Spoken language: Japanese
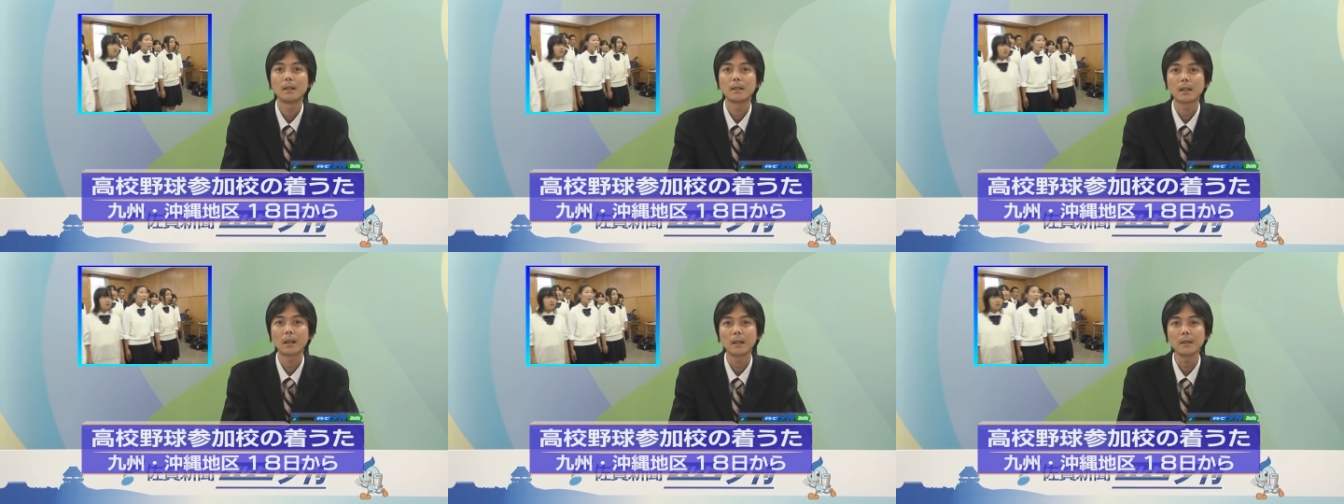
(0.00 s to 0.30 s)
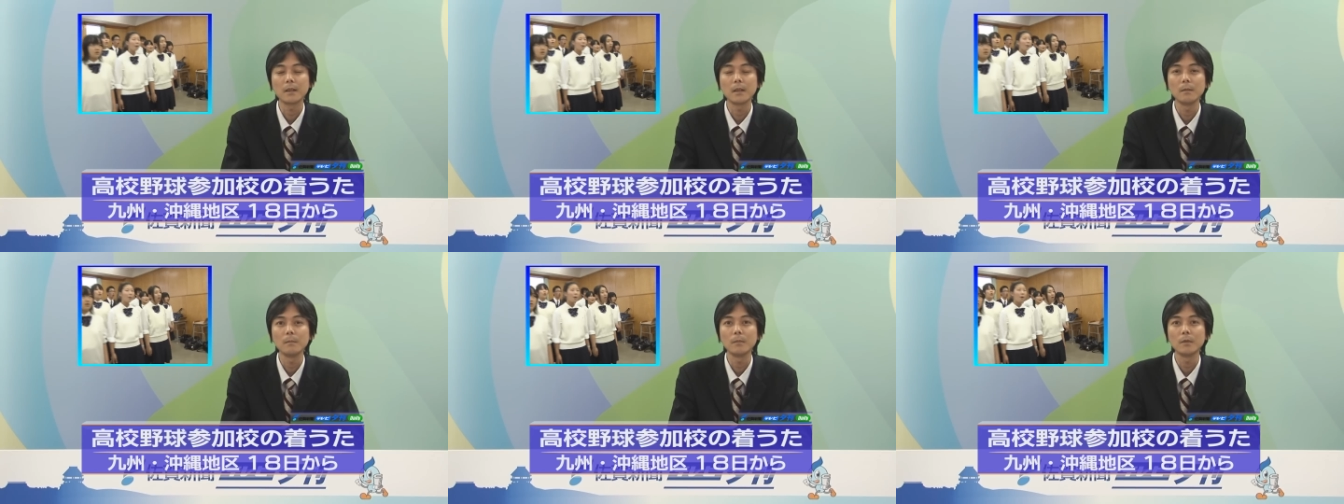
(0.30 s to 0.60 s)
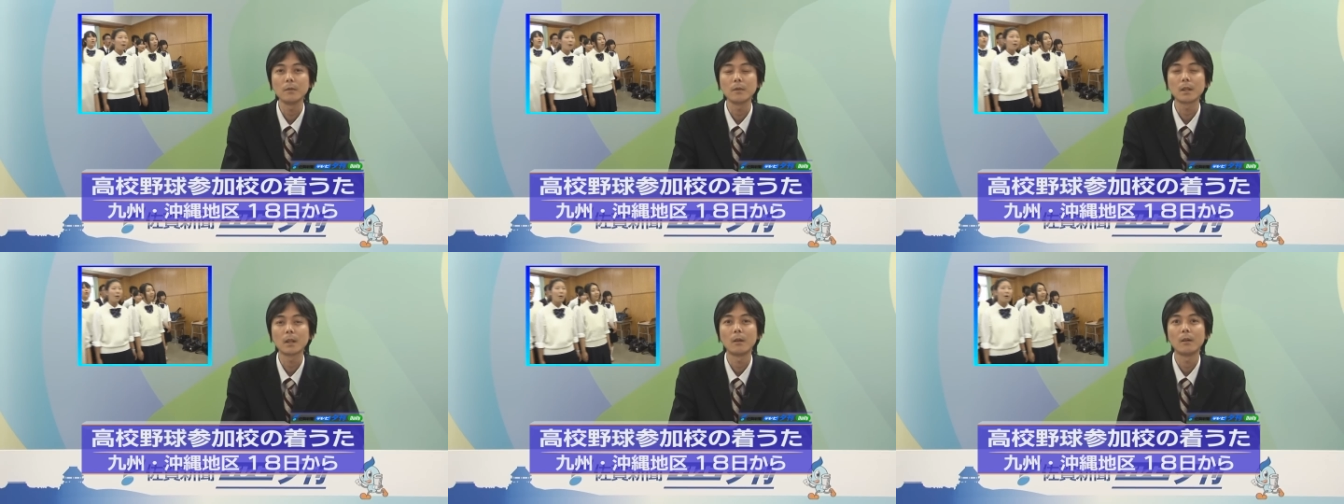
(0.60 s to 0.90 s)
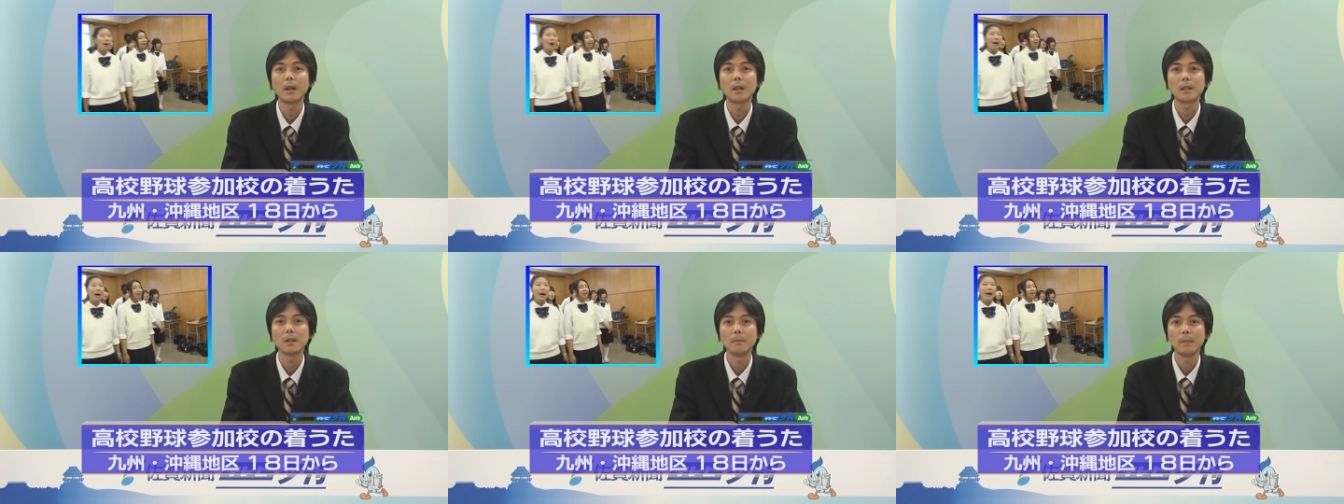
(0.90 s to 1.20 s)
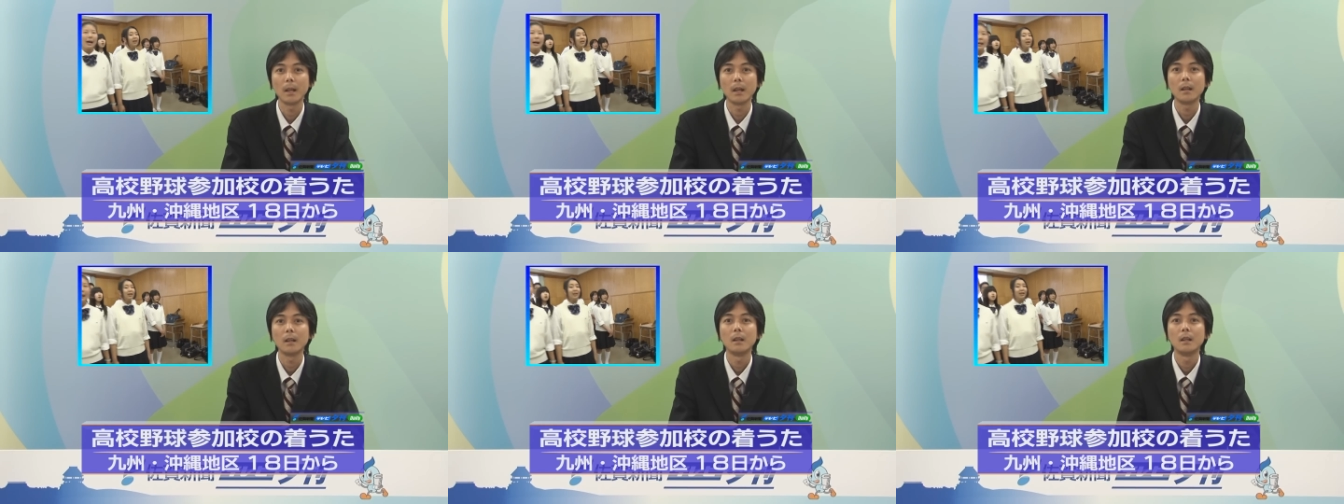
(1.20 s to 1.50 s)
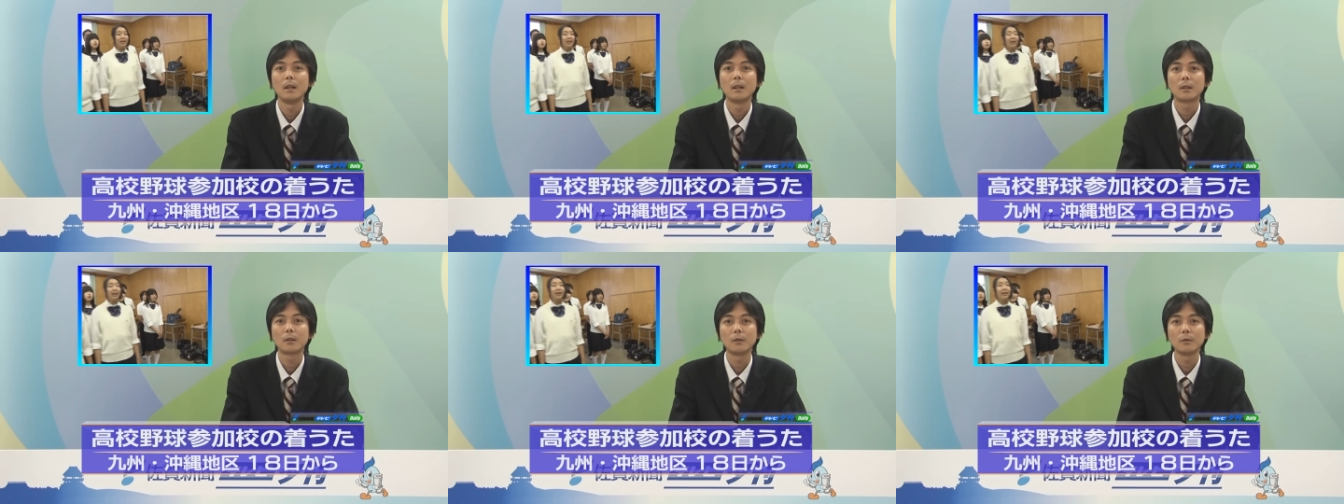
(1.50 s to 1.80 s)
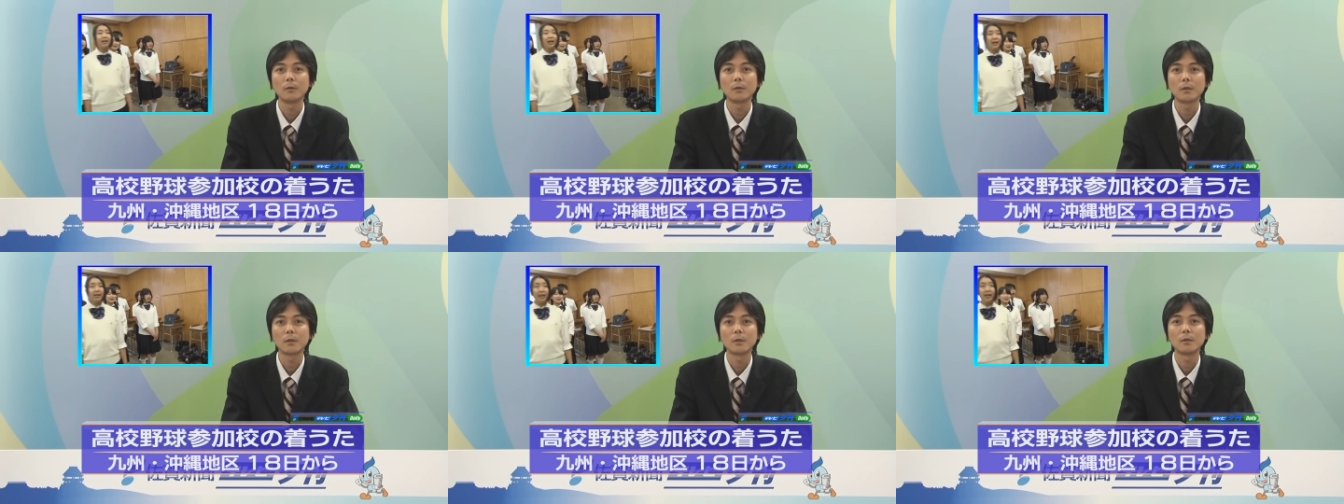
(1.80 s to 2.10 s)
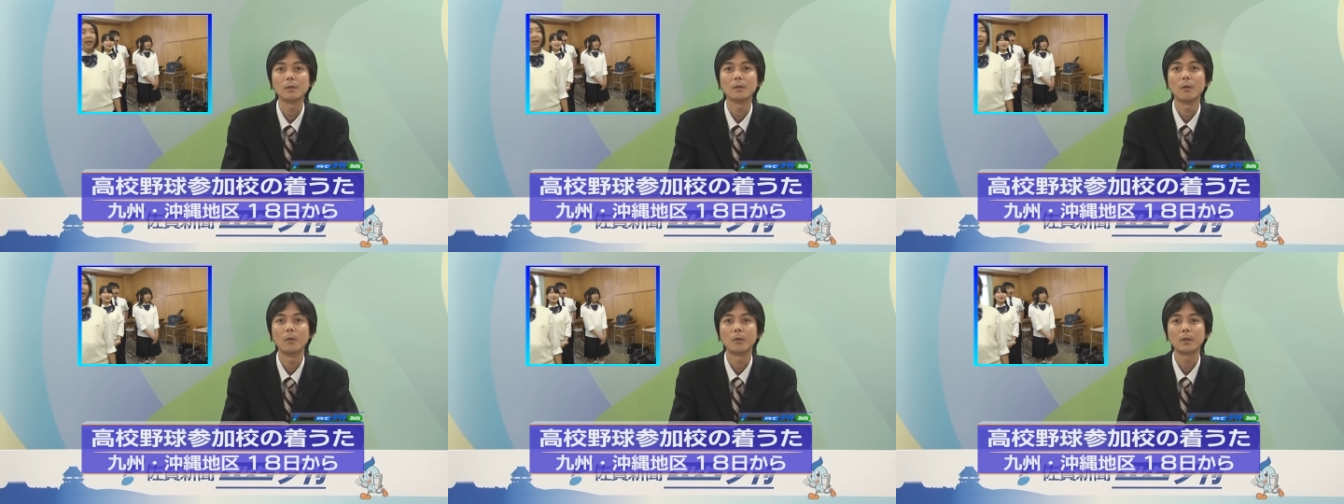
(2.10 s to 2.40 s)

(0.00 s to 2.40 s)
佐賀新聞社をはじめ九州